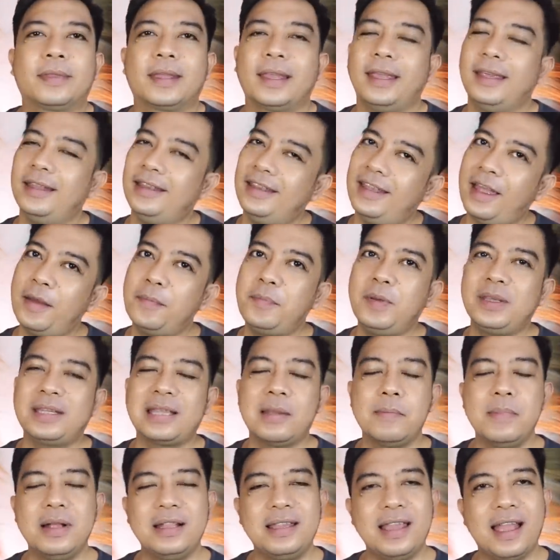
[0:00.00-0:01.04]
ini Ebi
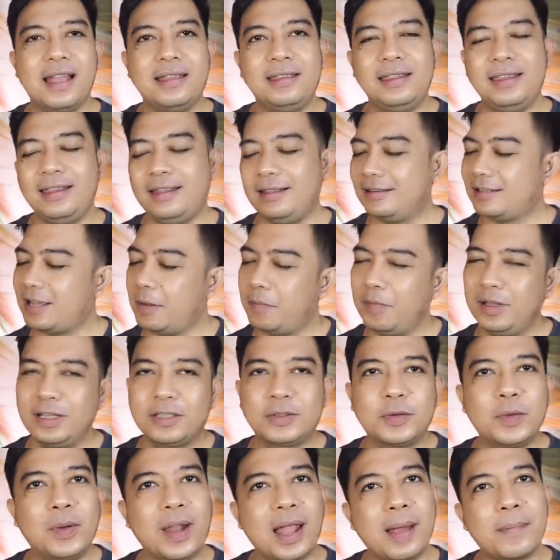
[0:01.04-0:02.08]
sambil nyanyi sambil
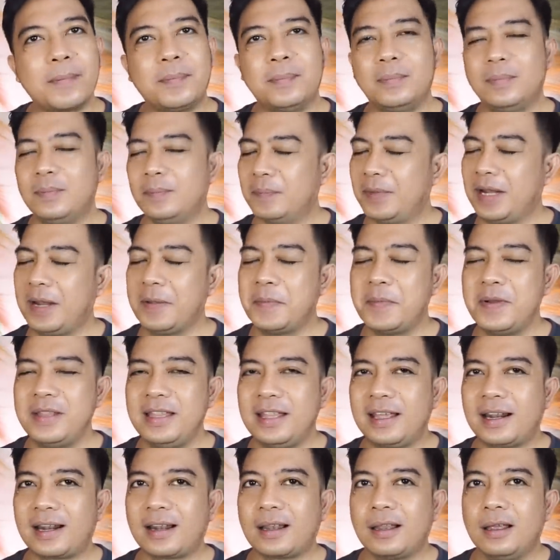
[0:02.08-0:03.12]
sulap
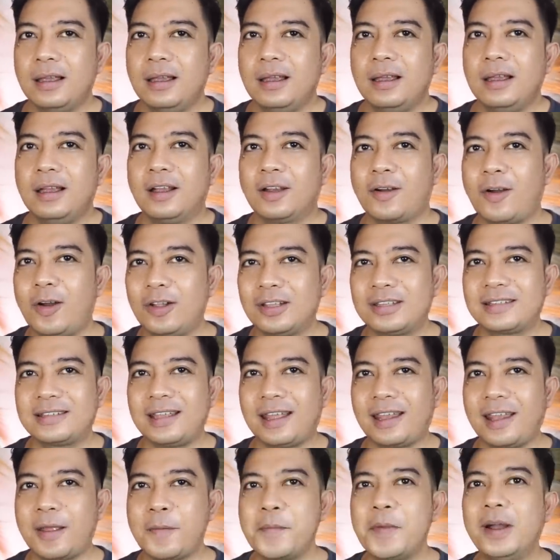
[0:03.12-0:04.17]
bener-bener
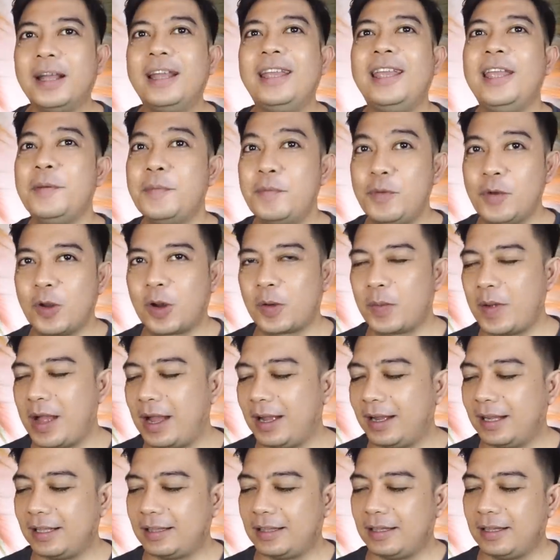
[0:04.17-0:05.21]
konser yang menghibur
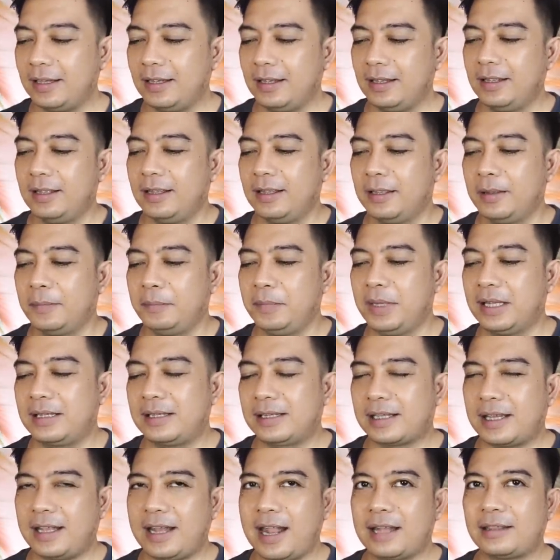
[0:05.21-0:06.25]
banget
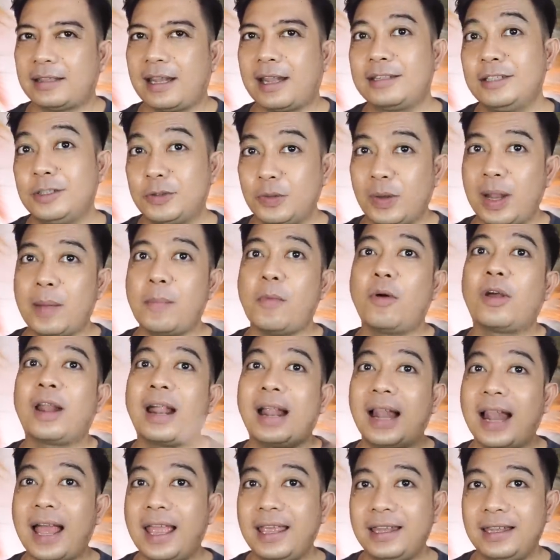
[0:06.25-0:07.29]
biasanya kan atraksi sulap
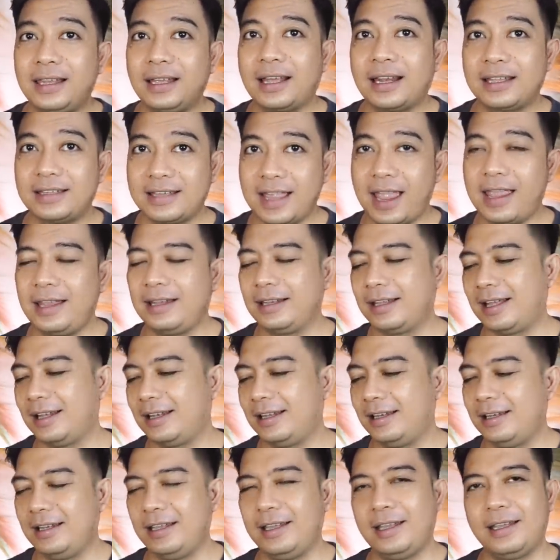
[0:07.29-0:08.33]
orang lain yang ngerjain kan
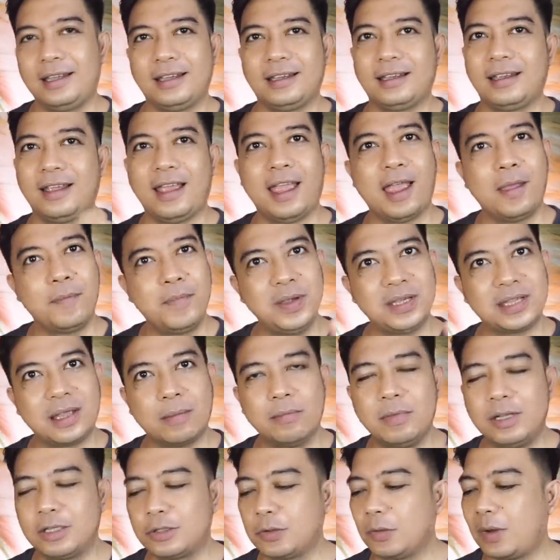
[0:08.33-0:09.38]
ini Ebi
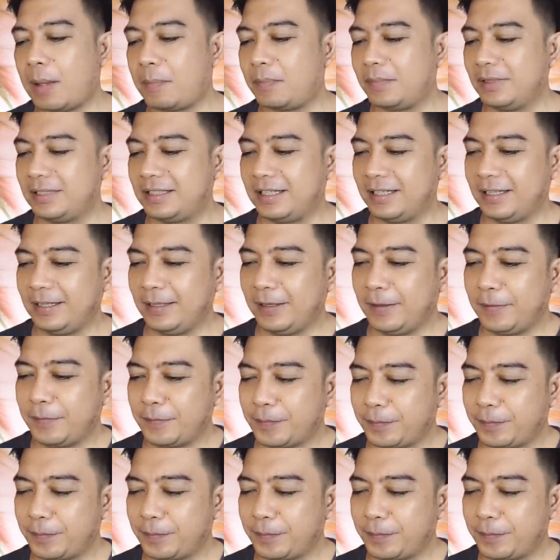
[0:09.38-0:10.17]
sambil sulap di sini